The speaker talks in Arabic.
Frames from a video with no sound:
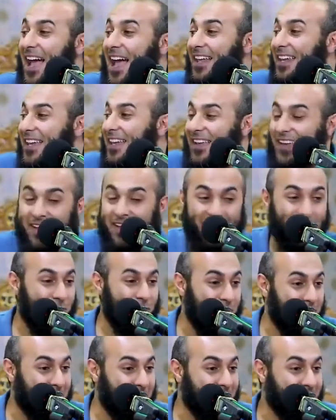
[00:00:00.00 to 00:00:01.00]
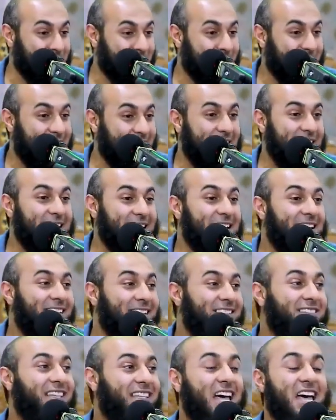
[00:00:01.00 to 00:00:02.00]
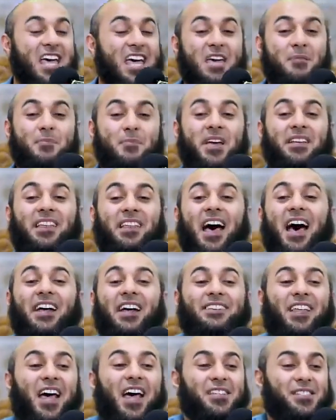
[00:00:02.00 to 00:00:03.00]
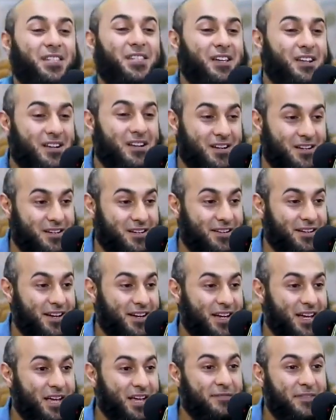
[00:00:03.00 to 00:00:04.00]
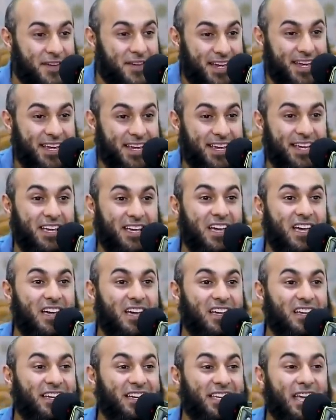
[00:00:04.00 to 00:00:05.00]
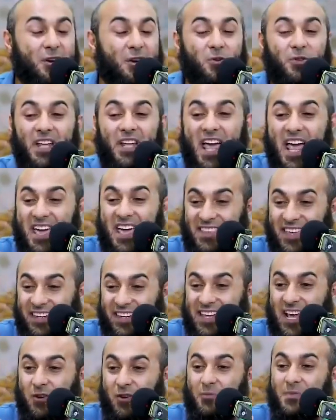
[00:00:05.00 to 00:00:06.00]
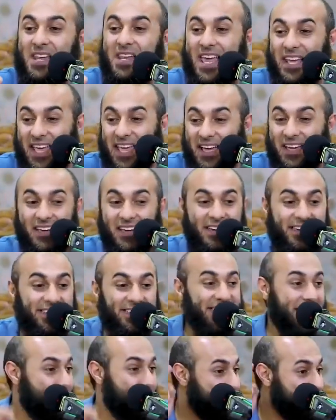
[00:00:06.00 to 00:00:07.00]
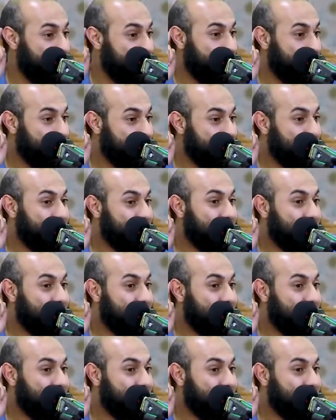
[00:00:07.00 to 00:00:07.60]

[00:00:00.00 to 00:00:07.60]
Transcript: يجي عليك اليوم اللي انت بتعتصر فيه يكون هذا اليوم لك يوم